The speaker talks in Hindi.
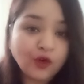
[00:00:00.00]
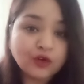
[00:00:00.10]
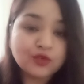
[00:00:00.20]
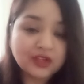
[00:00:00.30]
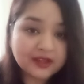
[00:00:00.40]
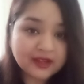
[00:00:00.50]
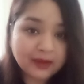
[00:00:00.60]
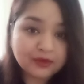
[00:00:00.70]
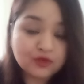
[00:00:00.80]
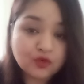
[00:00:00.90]
और उसके
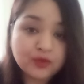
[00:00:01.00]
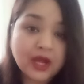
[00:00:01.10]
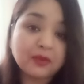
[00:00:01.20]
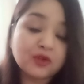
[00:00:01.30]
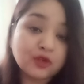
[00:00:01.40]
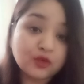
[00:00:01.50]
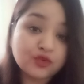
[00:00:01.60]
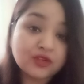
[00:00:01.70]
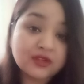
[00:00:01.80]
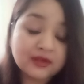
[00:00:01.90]
हिसाब से जो भी आपको
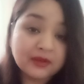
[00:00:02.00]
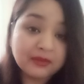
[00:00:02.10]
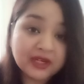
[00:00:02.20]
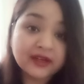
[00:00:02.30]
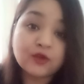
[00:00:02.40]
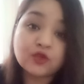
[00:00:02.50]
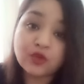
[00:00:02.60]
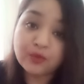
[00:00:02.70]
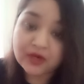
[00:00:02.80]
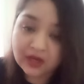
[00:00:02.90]
सोल्यूशंस मिल रहे हैं
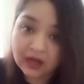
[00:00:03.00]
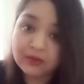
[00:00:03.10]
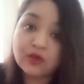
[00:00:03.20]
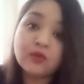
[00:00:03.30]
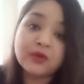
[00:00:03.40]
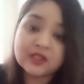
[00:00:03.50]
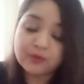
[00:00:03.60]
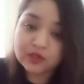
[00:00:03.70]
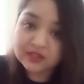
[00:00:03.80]
उसके ऊपर काम करो प्लस